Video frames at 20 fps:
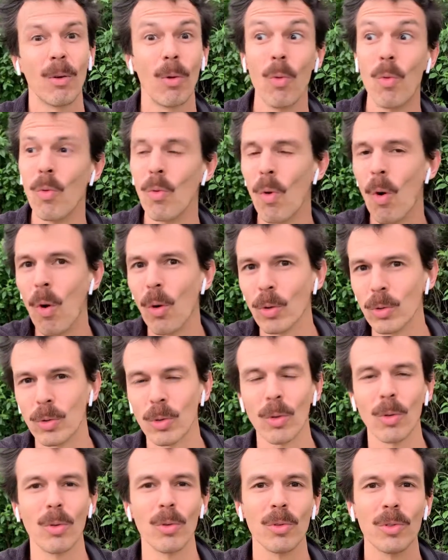com o
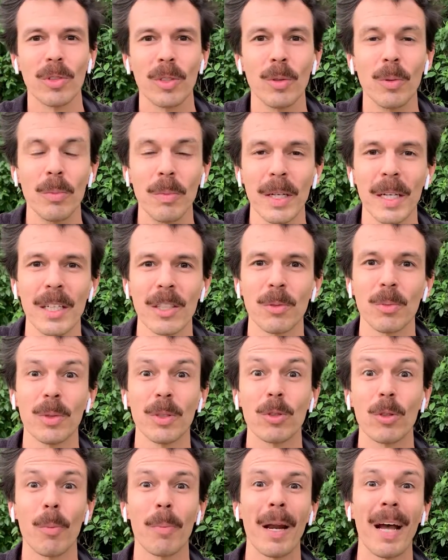outro, consigo mesmo e
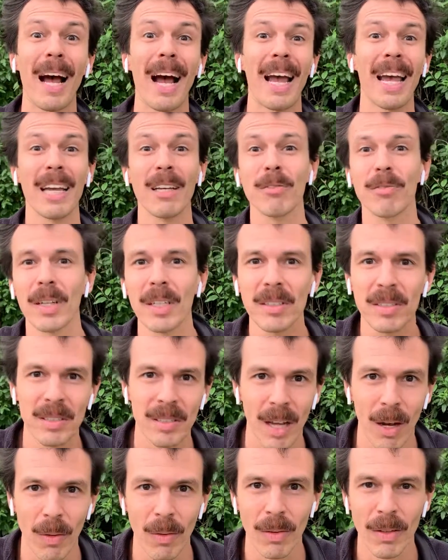sobre a
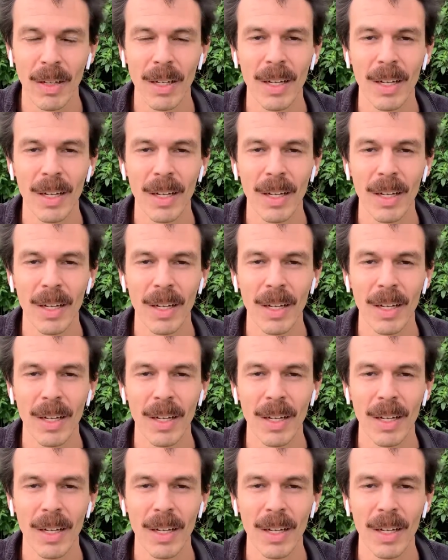reinvenção